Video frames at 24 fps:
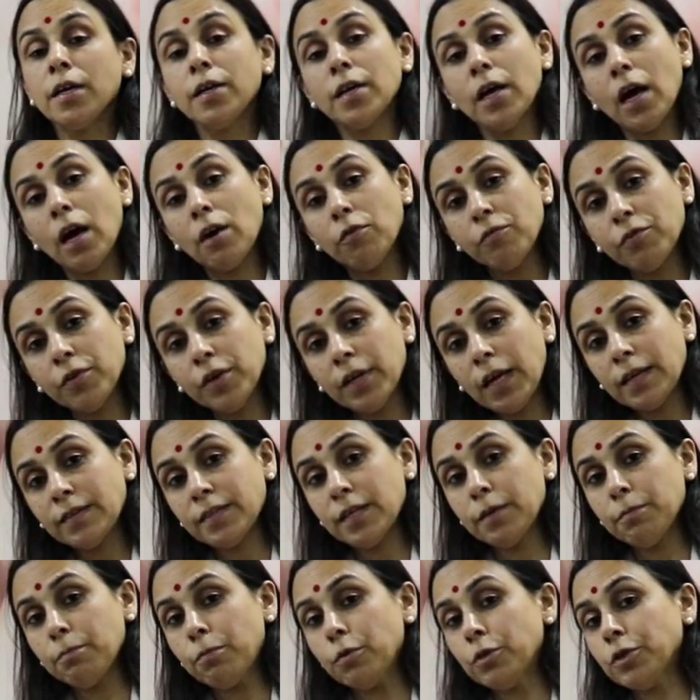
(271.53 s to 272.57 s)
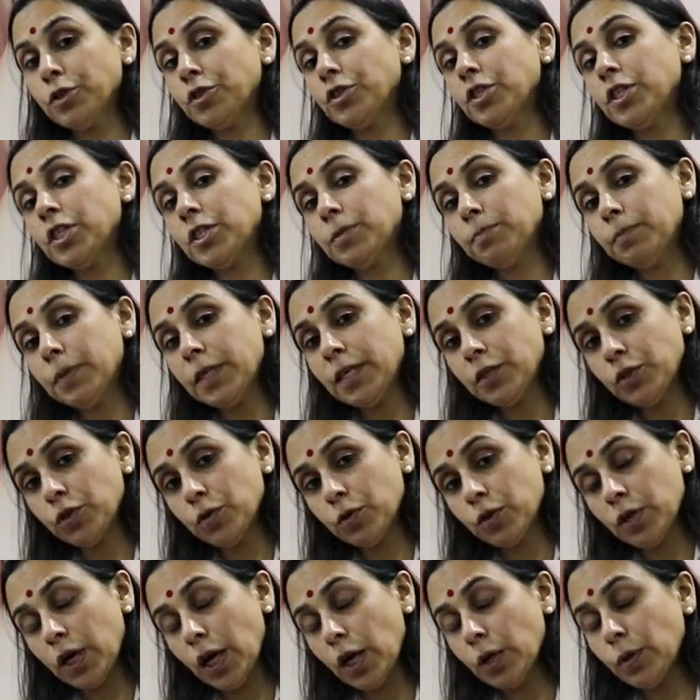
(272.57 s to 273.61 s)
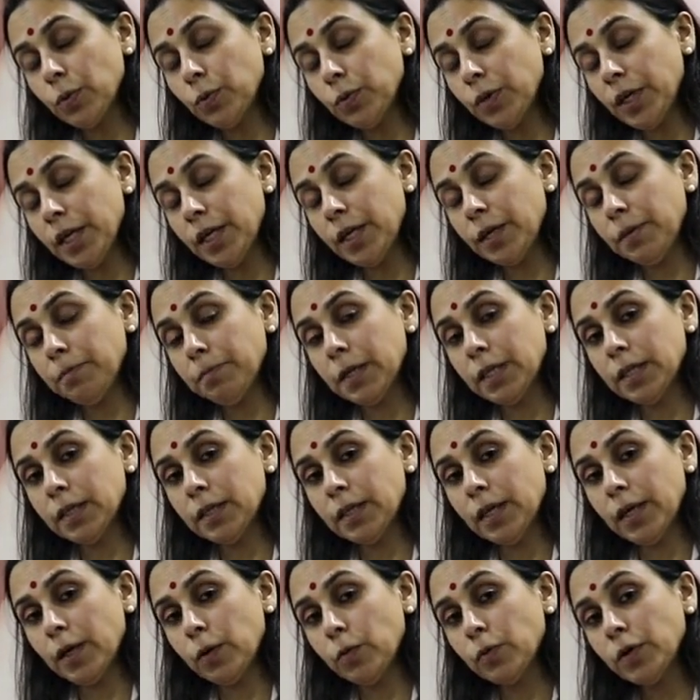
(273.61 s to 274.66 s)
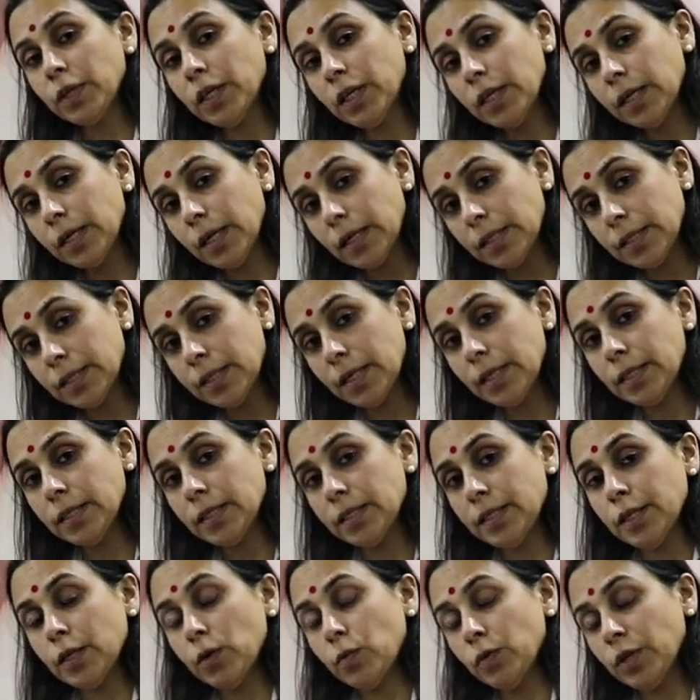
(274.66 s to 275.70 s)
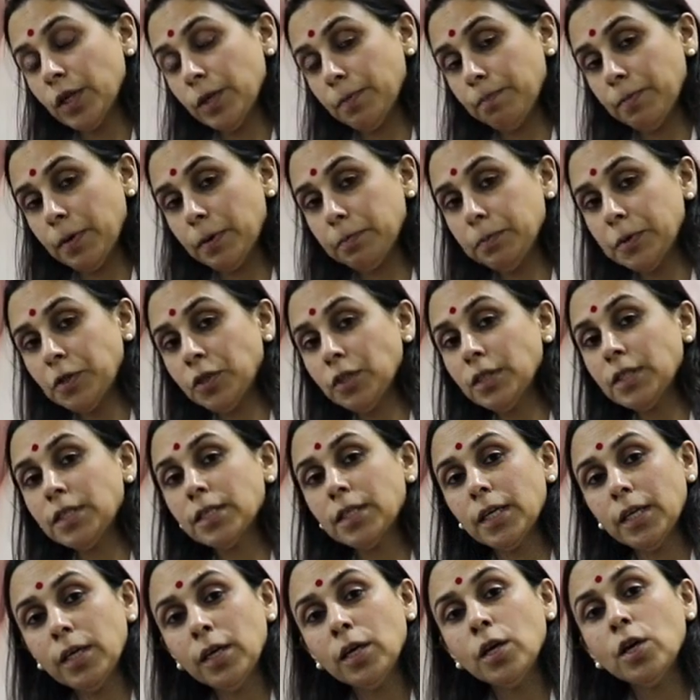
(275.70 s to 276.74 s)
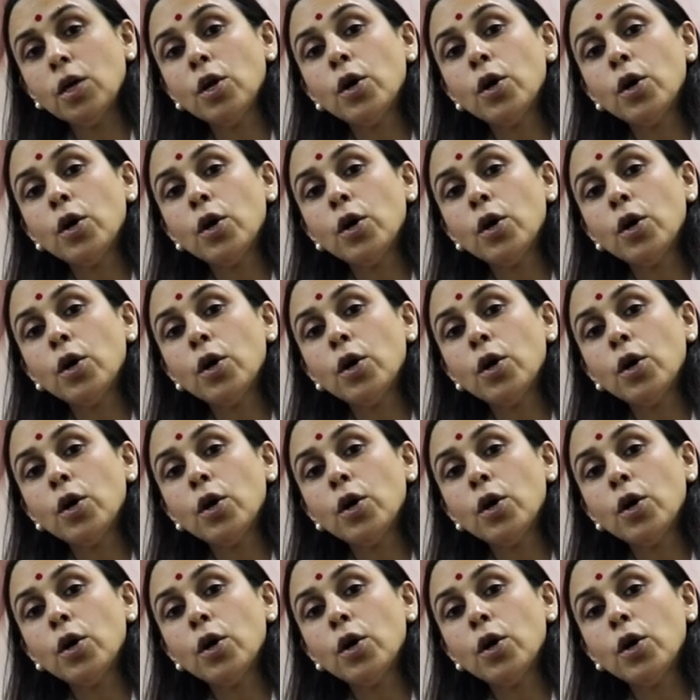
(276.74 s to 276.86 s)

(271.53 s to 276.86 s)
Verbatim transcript: या फिर ऐसे पुरुष जिसमें शुक्राणु नहीं बनते हैं उनकी कंसेंट से उनकी परमिशन से